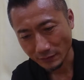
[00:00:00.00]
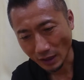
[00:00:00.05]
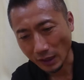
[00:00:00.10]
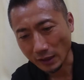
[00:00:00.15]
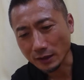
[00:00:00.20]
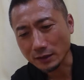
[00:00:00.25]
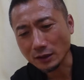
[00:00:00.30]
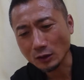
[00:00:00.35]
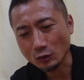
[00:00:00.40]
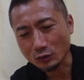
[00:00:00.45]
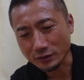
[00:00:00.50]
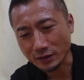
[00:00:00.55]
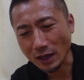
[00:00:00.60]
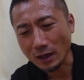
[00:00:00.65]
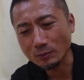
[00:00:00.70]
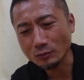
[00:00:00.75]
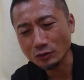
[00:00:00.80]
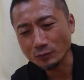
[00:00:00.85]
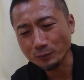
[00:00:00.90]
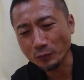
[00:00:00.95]
あなたの
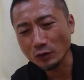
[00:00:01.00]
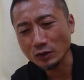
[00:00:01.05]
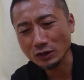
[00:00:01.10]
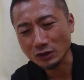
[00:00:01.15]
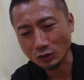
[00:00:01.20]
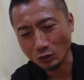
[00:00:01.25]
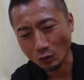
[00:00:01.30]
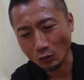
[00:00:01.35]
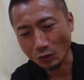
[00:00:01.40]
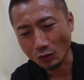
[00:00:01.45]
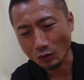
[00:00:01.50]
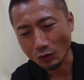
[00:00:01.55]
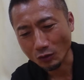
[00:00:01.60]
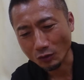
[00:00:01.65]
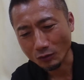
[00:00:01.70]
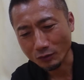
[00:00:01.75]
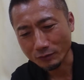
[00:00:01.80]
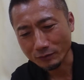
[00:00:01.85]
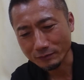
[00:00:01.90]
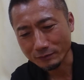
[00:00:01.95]
チャームポイント
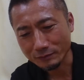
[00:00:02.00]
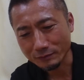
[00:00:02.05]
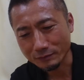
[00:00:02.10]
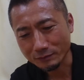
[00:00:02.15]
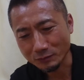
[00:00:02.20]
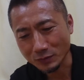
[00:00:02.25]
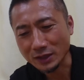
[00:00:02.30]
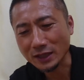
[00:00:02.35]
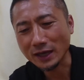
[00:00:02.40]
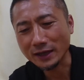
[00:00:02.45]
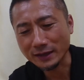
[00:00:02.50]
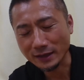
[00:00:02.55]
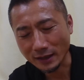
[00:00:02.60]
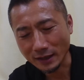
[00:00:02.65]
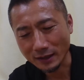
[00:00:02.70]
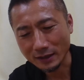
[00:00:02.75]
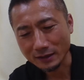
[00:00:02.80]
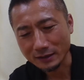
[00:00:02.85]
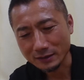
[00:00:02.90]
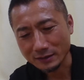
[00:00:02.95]
みたいな
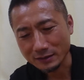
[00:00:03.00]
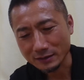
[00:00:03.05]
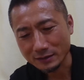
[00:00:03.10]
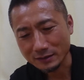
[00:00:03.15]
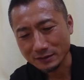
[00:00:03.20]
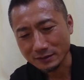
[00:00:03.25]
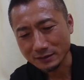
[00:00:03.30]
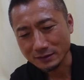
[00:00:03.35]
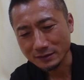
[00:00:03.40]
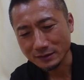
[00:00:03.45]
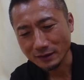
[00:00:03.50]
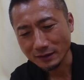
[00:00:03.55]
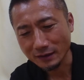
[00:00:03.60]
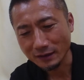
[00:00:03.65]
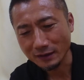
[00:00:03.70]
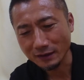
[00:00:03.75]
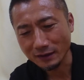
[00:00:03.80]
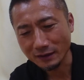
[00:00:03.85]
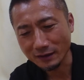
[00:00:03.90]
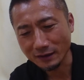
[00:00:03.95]

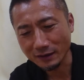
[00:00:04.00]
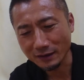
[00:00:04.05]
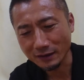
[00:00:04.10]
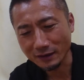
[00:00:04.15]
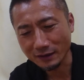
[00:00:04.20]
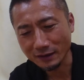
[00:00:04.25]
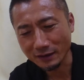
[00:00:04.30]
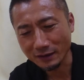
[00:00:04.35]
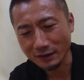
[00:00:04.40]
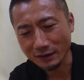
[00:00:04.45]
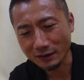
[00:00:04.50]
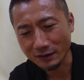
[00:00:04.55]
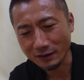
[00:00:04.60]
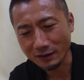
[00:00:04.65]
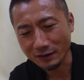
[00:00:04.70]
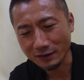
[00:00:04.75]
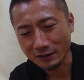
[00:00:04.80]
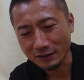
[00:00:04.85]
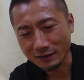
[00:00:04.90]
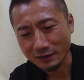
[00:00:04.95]

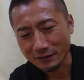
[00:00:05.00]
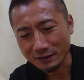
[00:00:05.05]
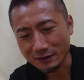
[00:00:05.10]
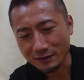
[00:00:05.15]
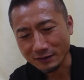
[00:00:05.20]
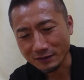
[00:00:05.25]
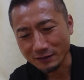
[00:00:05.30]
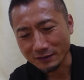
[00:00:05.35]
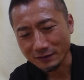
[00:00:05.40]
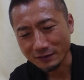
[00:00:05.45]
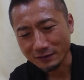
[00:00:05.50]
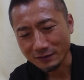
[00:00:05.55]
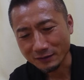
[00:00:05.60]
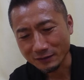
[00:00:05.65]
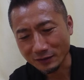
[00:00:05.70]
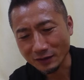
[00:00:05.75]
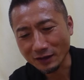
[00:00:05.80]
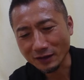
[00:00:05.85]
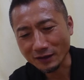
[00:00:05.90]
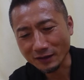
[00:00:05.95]

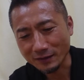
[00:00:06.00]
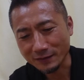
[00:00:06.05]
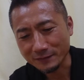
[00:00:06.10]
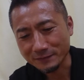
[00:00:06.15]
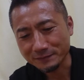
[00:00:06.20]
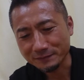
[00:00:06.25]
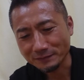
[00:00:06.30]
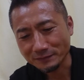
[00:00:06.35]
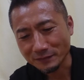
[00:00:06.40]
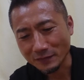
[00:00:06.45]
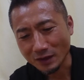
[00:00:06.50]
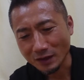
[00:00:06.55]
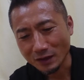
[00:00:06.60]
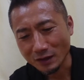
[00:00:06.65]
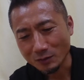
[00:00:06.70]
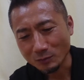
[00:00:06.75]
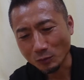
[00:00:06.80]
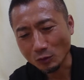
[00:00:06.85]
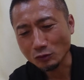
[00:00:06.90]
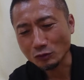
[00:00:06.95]
えー、で
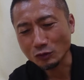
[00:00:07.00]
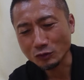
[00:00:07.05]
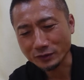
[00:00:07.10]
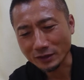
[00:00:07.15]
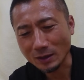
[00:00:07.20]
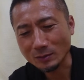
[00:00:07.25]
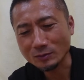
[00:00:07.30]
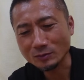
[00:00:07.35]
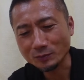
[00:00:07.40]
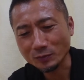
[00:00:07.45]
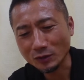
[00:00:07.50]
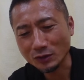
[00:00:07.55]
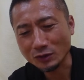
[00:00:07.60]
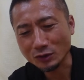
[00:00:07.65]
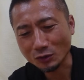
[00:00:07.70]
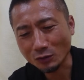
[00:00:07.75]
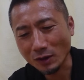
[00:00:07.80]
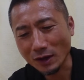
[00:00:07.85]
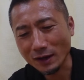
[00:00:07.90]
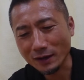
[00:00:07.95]
僕の
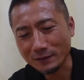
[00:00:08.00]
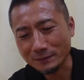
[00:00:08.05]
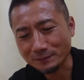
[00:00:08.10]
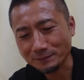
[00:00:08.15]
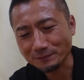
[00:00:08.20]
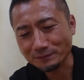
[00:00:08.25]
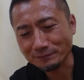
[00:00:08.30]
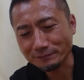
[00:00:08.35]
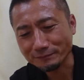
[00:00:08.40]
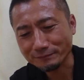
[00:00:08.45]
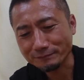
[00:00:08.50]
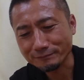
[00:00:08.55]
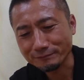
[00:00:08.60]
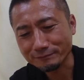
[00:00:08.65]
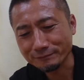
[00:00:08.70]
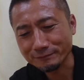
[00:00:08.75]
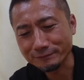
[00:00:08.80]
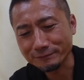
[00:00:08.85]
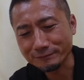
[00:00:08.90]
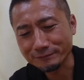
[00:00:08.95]
チャームポイントは
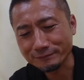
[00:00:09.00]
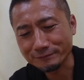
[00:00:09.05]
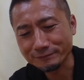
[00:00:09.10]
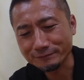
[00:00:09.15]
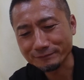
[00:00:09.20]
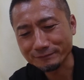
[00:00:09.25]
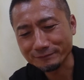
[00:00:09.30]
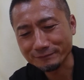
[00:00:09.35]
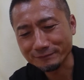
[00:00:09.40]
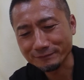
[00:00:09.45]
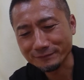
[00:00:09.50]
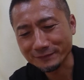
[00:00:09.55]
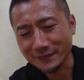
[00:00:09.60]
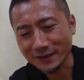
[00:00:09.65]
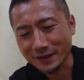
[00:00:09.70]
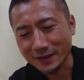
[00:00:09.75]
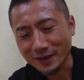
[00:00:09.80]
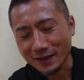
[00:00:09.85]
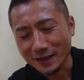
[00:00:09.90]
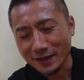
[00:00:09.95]
うん
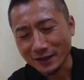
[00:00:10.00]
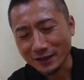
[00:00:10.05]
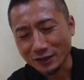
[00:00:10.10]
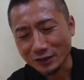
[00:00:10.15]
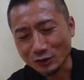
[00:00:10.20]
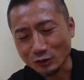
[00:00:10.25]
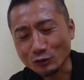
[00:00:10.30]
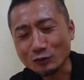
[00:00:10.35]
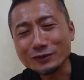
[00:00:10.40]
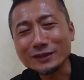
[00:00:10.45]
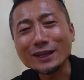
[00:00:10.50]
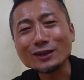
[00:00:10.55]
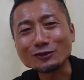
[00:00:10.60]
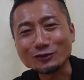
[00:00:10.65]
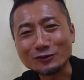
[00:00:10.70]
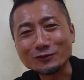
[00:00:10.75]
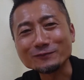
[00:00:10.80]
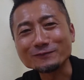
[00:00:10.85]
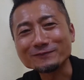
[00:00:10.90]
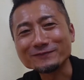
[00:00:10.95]
許せ
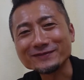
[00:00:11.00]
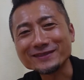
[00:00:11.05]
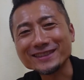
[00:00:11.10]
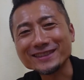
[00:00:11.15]
る